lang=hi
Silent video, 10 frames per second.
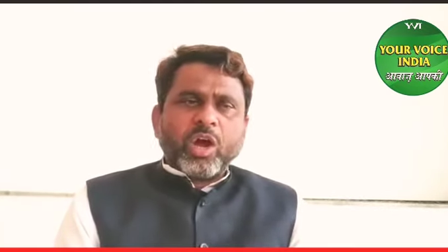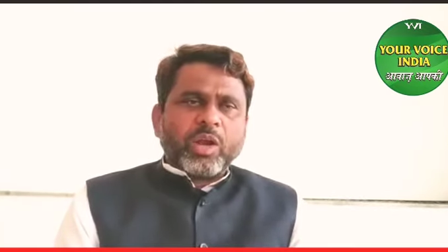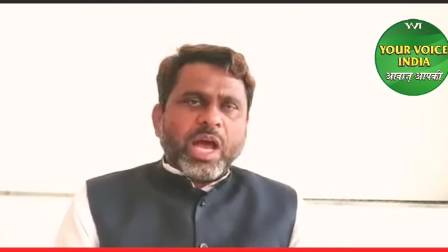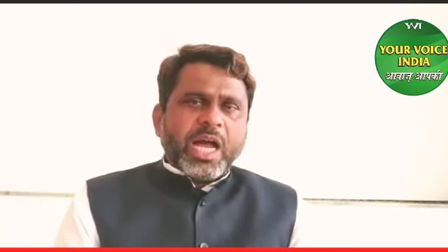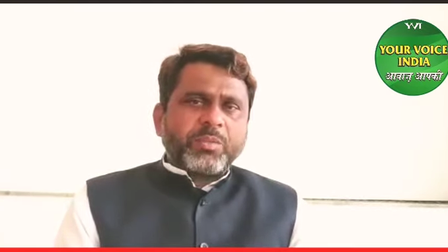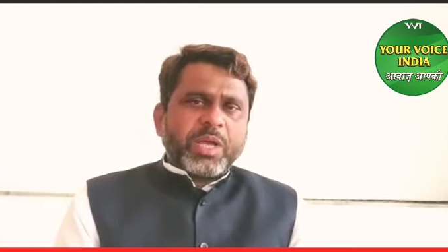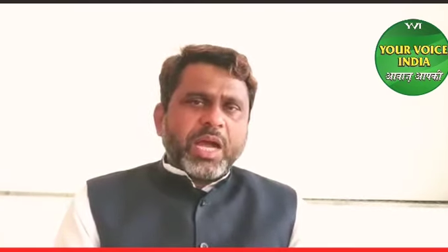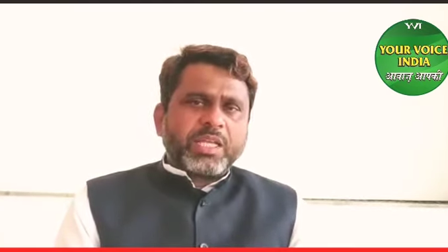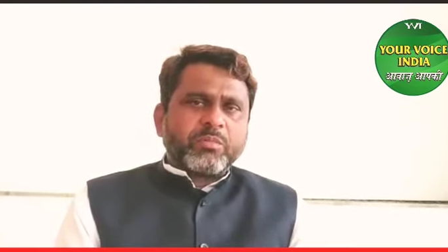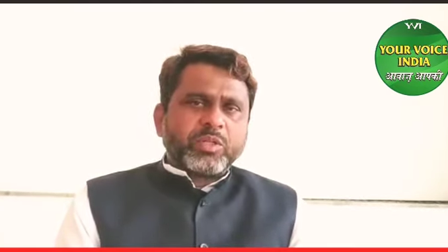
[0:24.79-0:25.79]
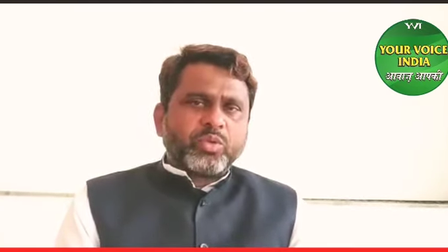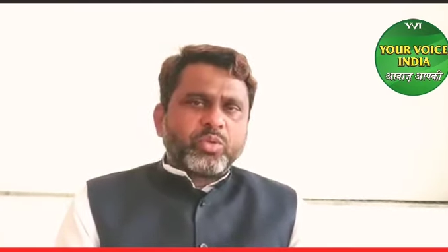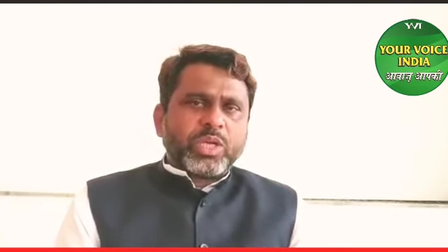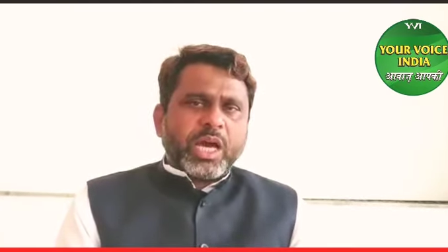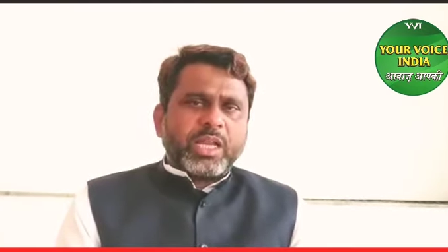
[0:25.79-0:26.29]
और आज बिहार के
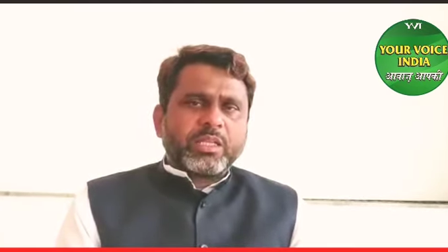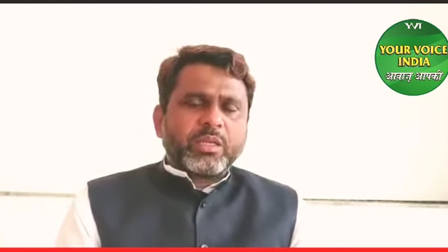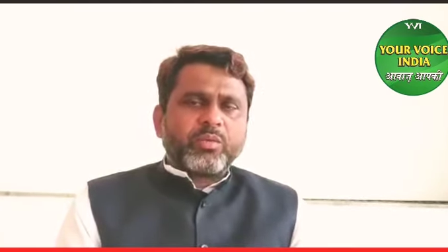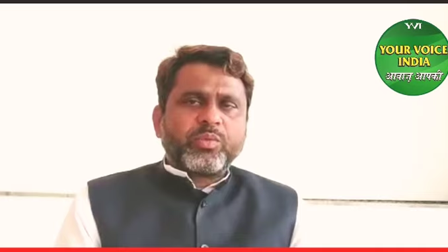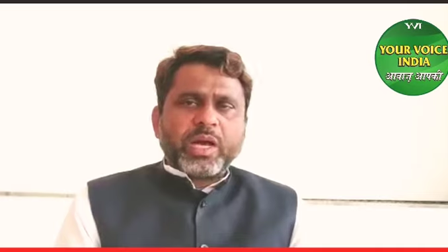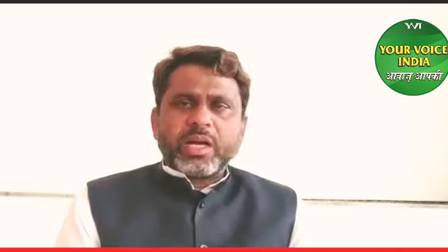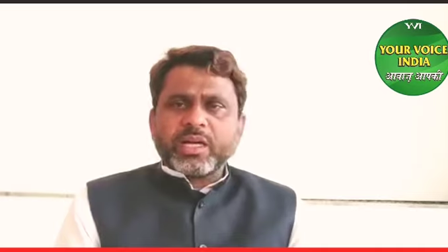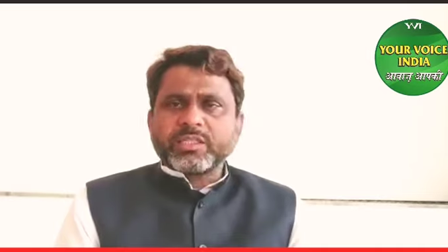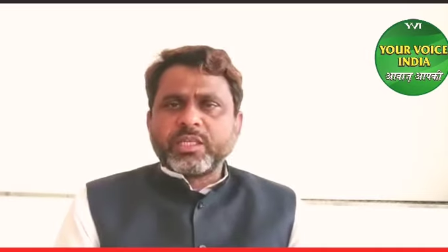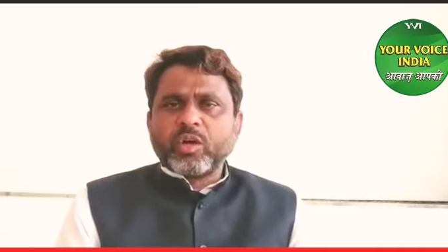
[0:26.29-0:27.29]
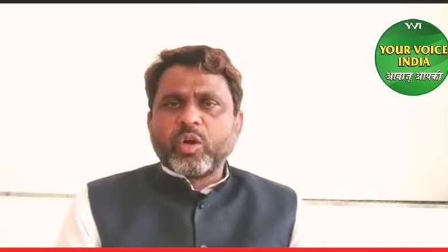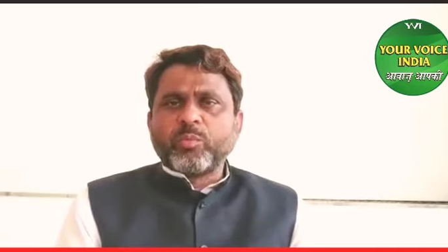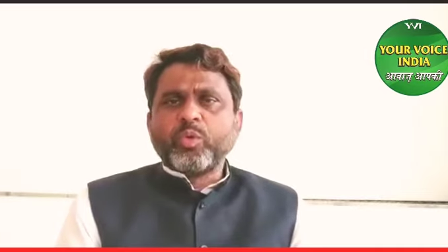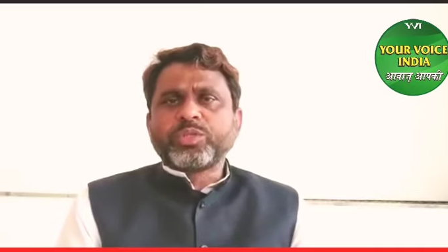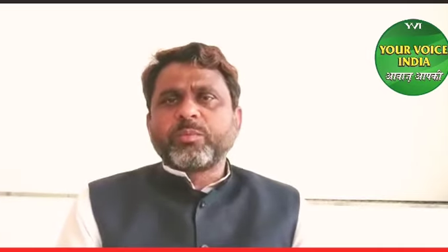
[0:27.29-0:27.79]
मजदूरों की हालत फाका कसी और
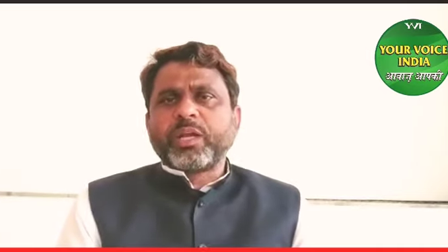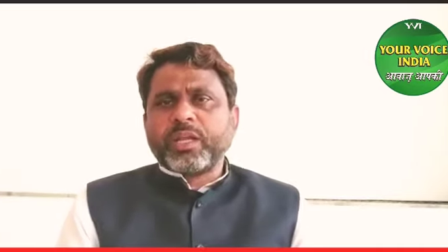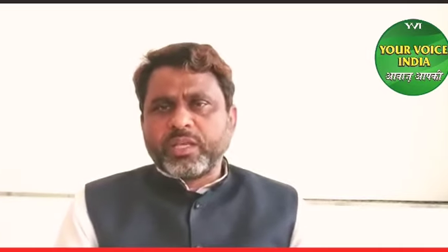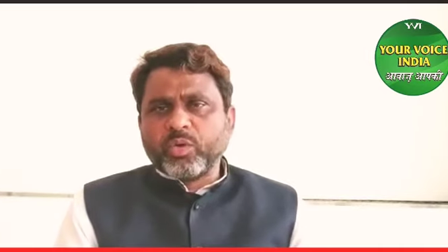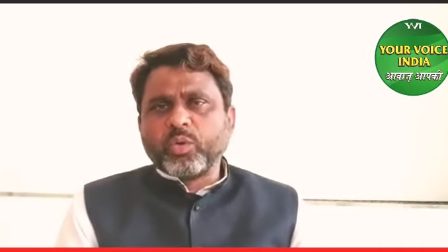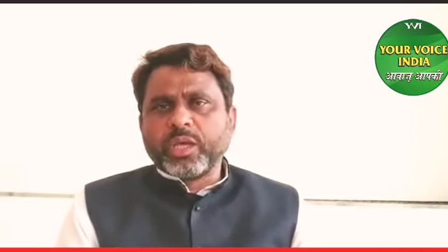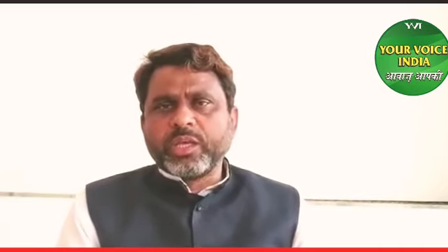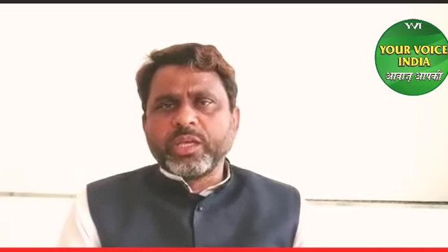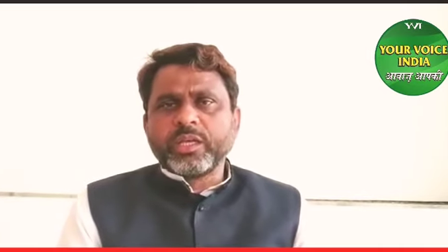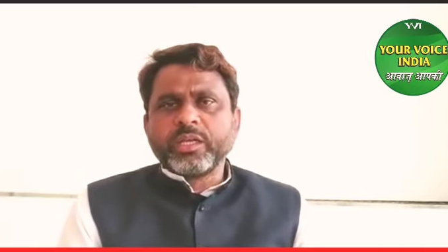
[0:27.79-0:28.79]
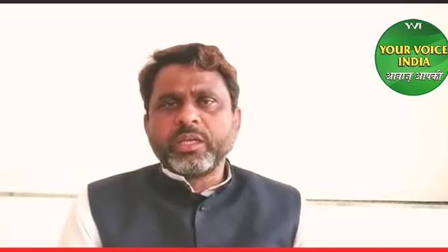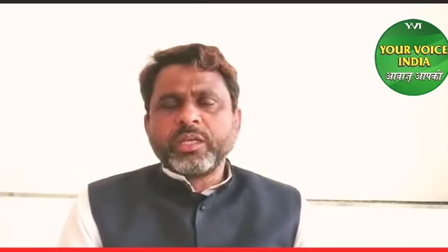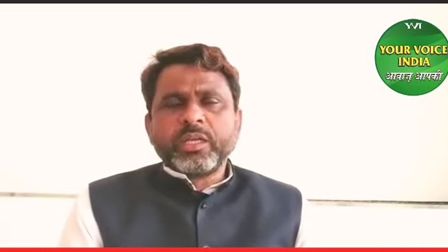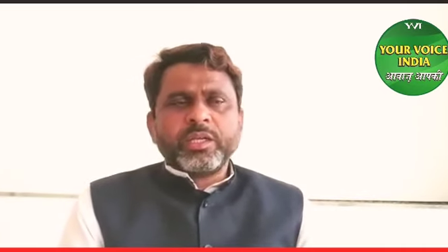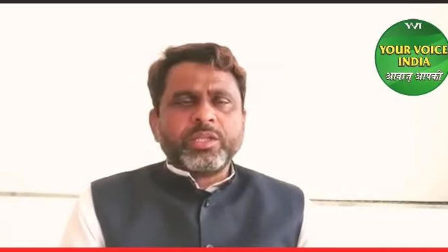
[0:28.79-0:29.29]
भूख से मरने की हो गई है
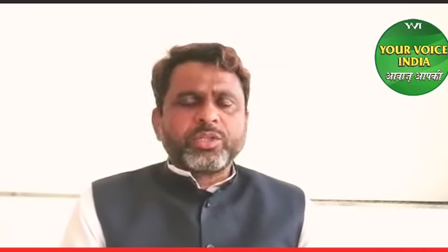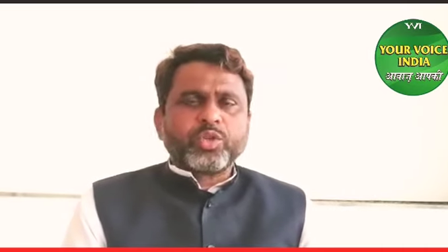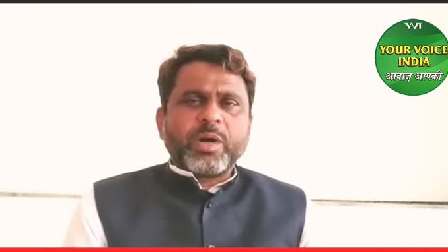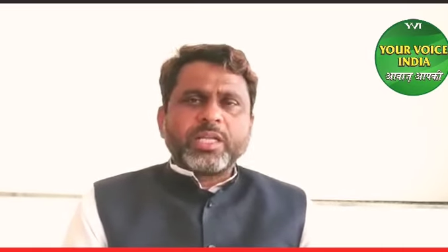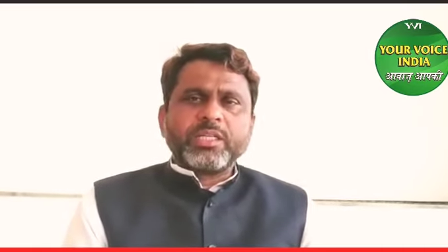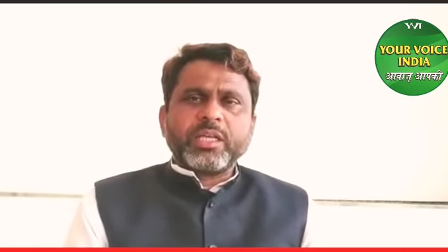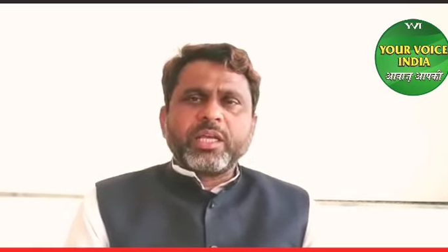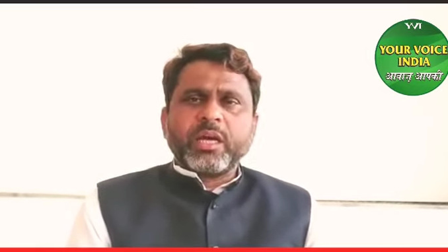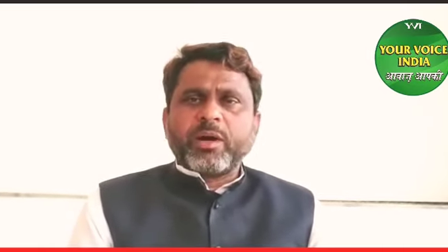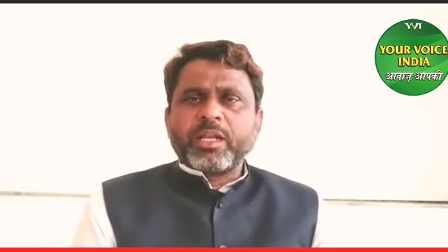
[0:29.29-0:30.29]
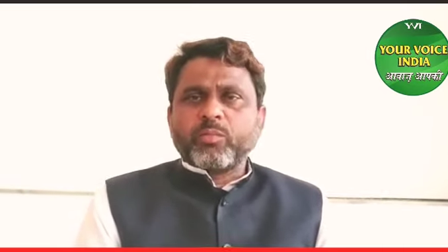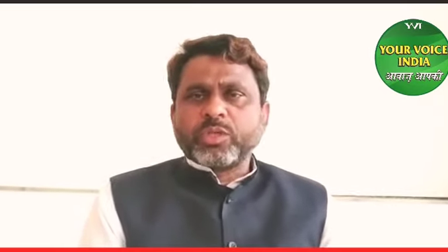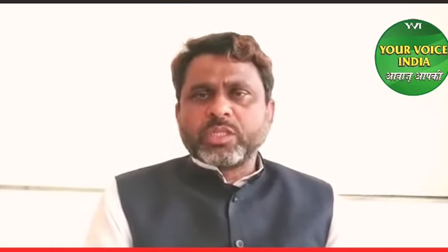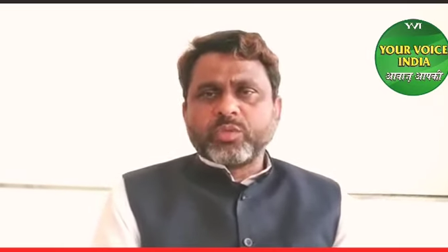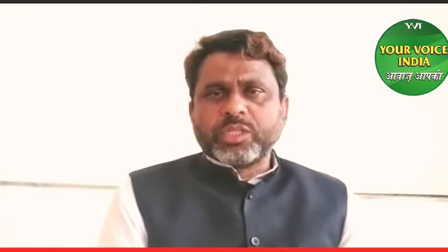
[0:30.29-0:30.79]
नीतीश कुमार जी ने हमारे
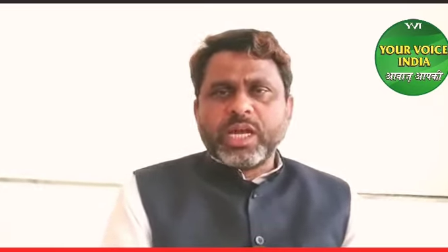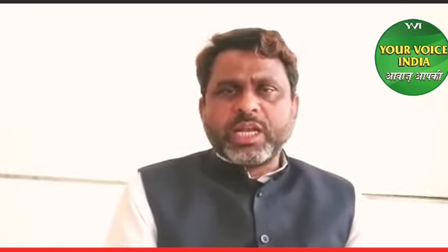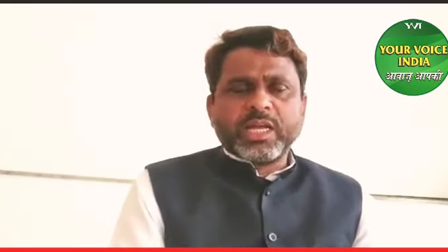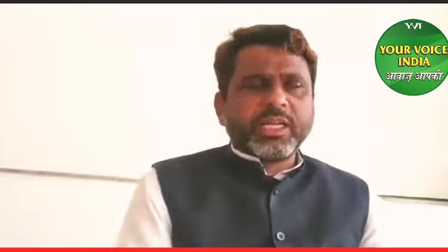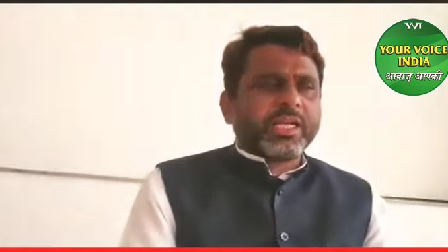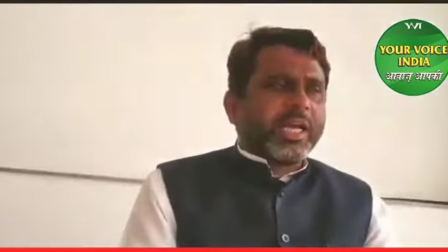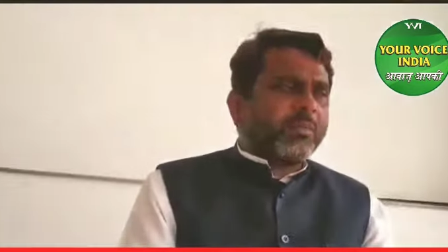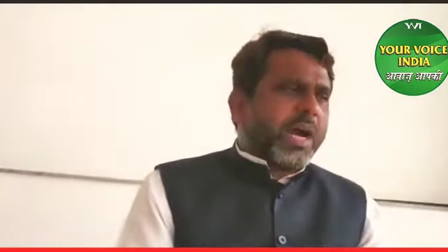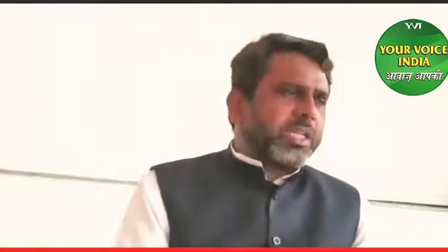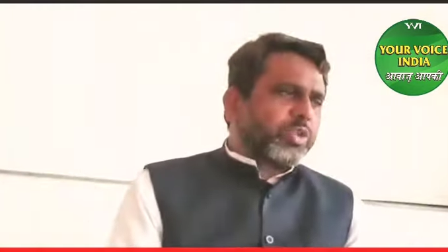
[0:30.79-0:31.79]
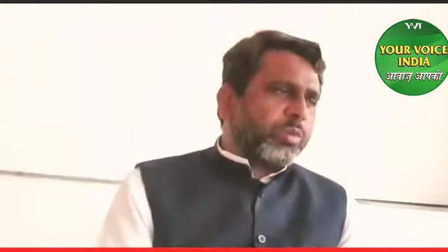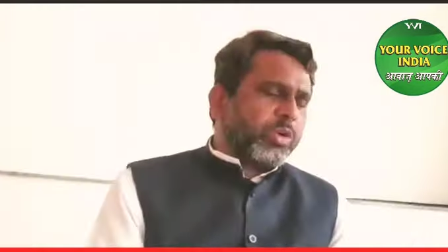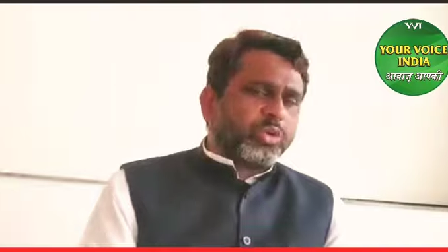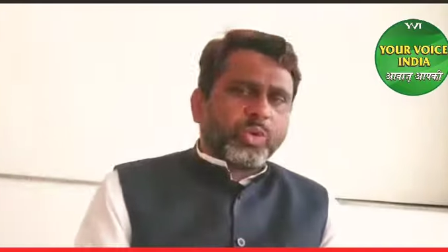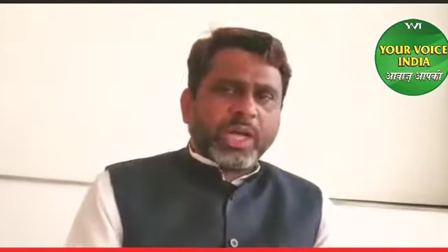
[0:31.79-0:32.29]
मौजूद वजीर आला ने कई बार इस जुमले
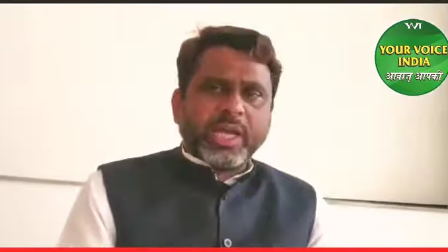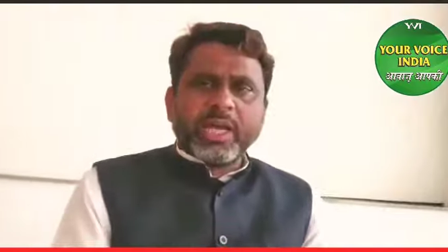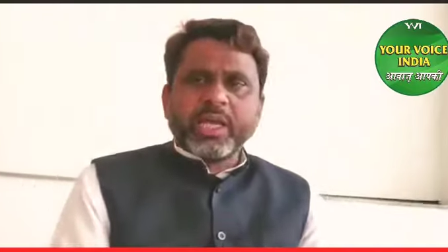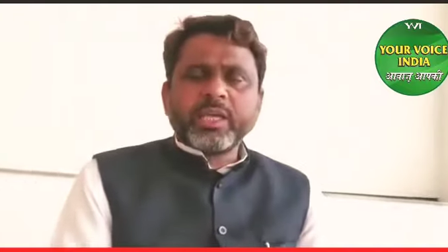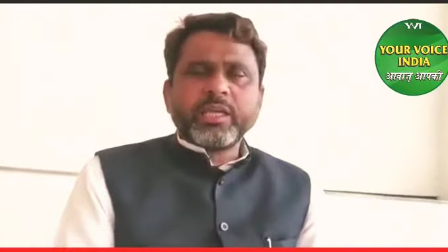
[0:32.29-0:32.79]
को दोहराया है